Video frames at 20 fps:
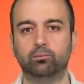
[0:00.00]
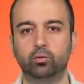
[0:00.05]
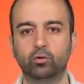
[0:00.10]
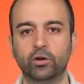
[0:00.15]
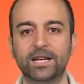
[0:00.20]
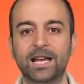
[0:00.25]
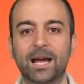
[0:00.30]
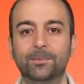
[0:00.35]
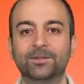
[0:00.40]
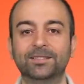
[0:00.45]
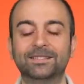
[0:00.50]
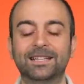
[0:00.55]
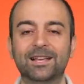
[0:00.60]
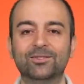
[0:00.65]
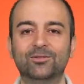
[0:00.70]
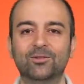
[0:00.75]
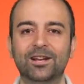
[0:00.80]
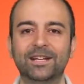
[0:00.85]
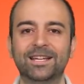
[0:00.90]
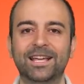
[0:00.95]
Bunları
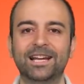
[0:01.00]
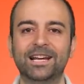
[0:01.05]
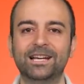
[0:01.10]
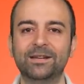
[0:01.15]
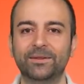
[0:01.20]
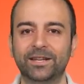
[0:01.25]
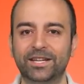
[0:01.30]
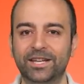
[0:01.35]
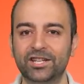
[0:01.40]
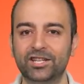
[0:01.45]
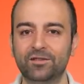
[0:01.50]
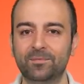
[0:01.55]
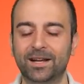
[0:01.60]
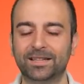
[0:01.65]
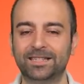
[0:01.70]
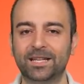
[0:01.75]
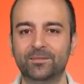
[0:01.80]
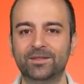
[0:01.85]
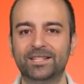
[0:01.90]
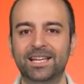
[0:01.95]
yaptıktan sonra gelelim ikinci
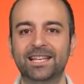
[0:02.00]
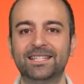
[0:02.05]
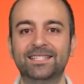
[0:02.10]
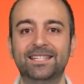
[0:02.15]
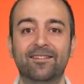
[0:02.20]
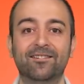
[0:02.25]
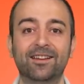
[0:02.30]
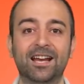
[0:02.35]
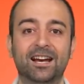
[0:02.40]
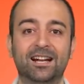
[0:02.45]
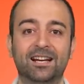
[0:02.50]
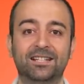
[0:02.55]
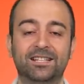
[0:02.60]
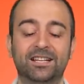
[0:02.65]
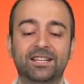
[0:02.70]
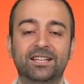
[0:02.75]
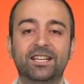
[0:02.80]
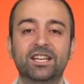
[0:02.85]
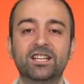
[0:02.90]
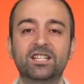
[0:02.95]
maddemize. Sevgili
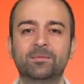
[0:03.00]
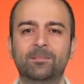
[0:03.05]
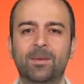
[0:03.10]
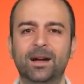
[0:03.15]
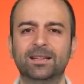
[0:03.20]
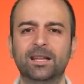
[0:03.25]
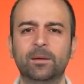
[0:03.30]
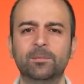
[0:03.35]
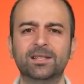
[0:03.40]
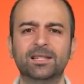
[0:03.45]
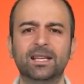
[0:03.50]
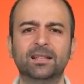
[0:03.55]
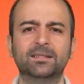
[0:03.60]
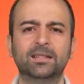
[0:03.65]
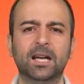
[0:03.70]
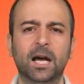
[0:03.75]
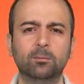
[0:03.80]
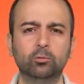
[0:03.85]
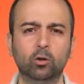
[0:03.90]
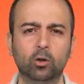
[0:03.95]
arkadaşlar ikinci maddemiz
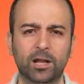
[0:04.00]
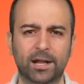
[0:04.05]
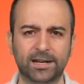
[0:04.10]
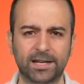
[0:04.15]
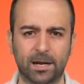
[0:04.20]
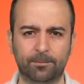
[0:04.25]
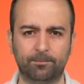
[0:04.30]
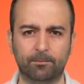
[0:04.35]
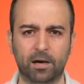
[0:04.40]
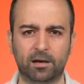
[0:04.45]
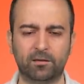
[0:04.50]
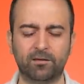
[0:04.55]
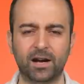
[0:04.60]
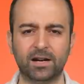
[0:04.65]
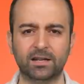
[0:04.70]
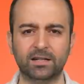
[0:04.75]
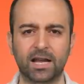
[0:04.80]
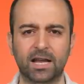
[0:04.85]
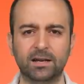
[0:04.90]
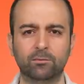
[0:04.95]
yöntemimizde tablolar yapmak
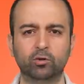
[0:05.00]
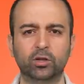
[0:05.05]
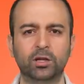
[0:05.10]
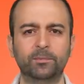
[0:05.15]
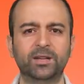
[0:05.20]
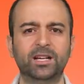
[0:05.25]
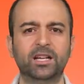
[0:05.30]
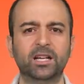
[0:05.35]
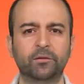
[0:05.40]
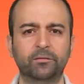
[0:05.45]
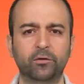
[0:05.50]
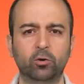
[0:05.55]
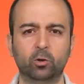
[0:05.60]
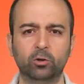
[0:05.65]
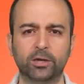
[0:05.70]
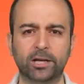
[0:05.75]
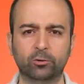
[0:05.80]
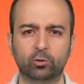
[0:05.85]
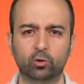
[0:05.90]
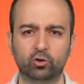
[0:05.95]
var. Yani bunları bir grafik
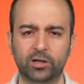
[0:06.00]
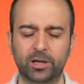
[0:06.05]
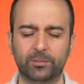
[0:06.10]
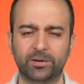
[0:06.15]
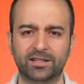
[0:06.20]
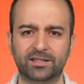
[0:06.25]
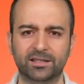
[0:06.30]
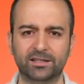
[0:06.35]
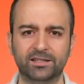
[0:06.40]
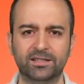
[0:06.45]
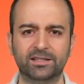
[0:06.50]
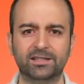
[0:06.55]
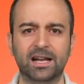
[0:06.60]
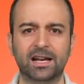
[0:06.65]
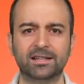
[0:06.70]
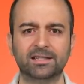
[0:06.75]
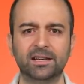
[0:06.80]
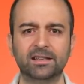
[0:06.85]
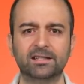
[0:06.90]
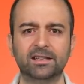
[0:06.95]
olarak düşünebilirsiniz.
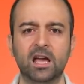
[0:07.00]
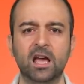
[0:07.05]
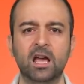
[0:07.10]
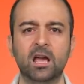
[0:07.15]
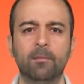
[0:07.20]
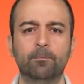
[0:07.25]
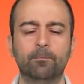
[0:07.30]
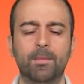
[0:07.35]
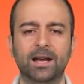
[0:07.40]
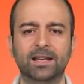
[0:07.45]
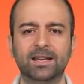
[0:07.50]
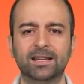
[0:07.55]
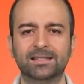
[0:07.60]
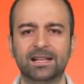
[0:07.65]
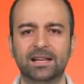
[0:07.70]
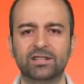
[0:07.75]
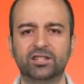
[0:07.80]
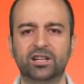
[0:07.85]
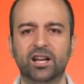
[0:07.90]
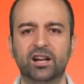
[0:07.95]
İsterseniz
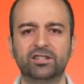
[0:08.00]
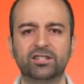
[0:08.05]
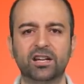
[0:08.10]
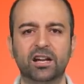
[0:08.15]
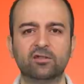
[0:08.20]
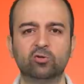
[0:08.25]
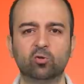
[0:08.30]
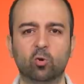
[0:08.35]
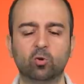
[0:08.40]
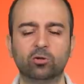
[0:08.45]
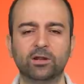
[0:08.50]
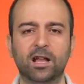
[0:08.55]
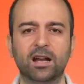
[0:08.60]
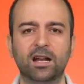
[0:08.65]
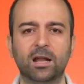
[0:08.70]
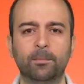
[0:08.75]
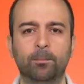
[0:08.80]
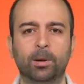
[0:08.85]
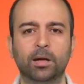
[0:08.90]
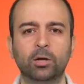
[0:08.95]
merkezden çıkaracağınız
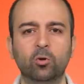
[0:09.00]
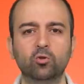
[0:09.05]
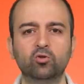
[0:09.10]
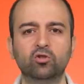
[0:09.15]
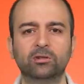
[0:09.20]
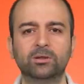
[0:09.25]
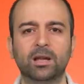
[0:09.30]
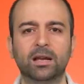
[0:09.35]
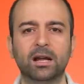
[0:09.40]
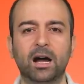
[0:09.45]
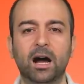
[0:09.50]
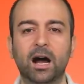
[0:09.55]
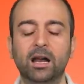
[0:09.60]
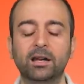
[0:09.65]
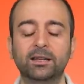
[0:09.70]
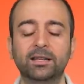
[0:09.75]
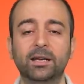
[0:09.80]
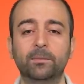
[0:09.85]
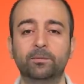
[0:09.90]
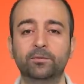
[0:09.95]
oklarla baloncuklar
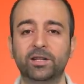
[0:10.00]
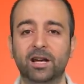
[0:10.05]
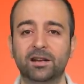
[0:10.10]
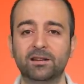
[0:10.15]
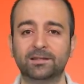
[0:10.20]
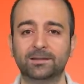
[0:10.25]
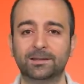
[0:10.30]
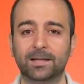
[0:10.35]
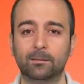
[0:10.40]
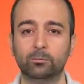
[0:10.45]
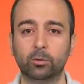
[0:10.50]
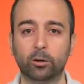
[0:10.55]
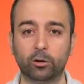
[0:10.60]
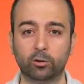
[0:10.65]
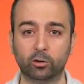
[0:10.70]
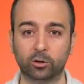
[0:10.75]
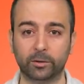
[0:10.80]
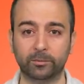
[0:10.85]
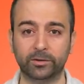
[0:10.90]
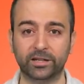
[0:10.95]
halinde yapacağınız
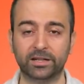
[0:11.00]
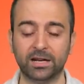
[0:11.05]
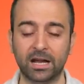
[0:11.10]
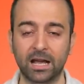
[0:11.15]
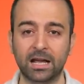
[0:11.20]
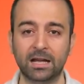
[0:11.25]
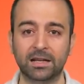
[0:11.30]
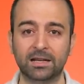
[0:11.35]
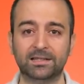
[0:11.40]
tablolar olabilir.